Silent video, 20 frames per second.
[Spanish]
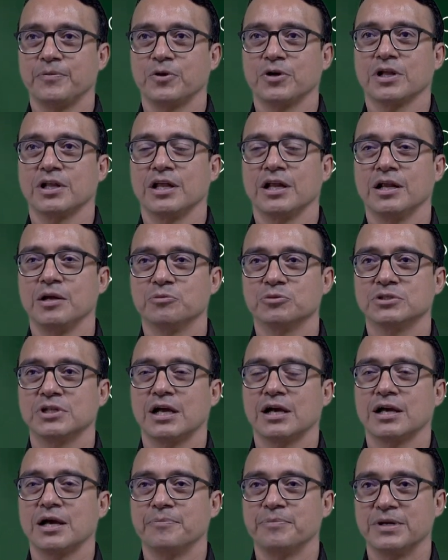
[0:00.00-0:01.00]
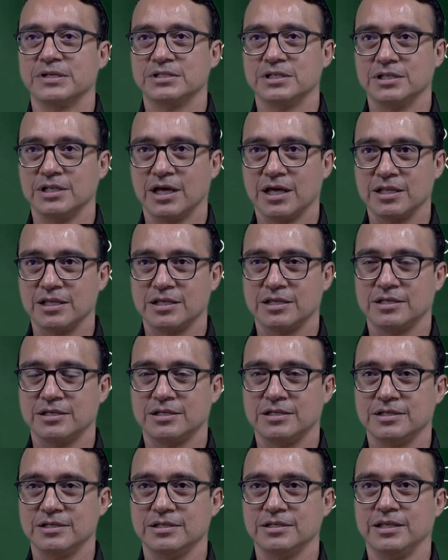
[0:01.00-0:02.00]
Porque tenemos la capacidad
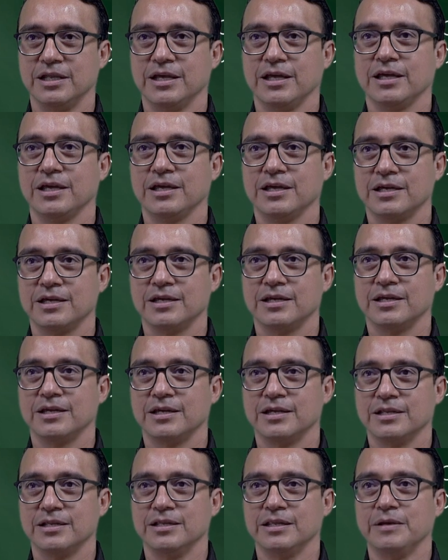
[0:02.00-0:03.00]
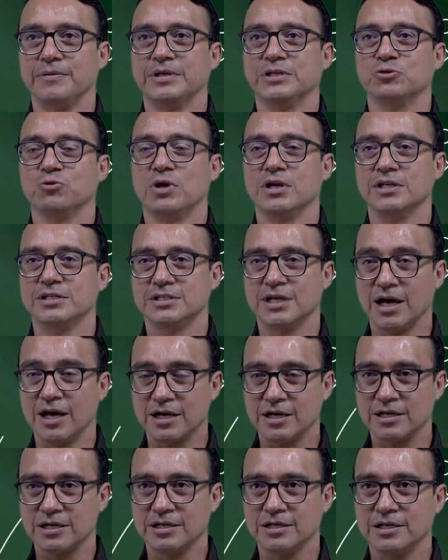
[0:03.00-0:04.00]
de, visualizar
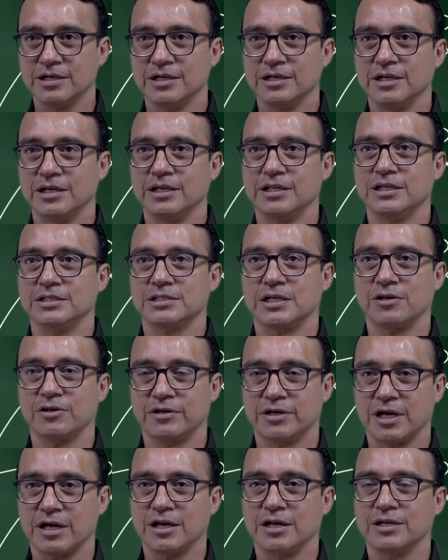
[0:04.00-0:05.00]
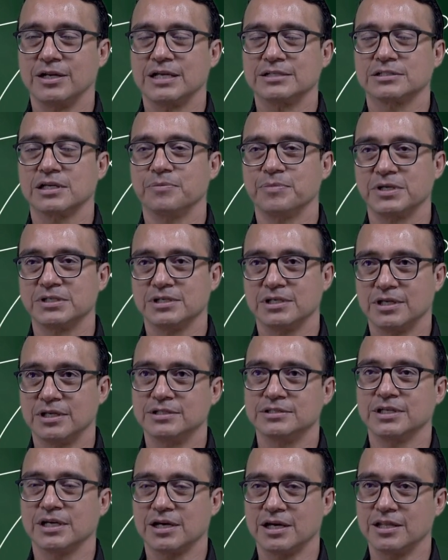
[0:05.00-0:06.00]
y desarrollar las
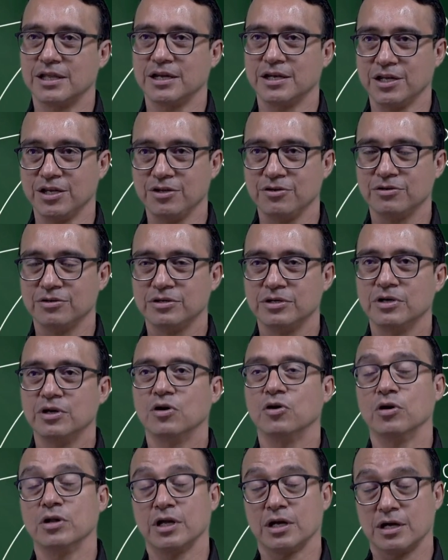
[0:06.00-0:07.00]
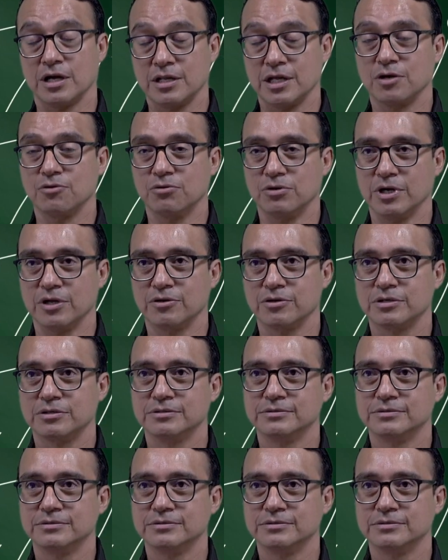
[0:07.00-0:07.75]
capacidades de cada niño o de cada jugador.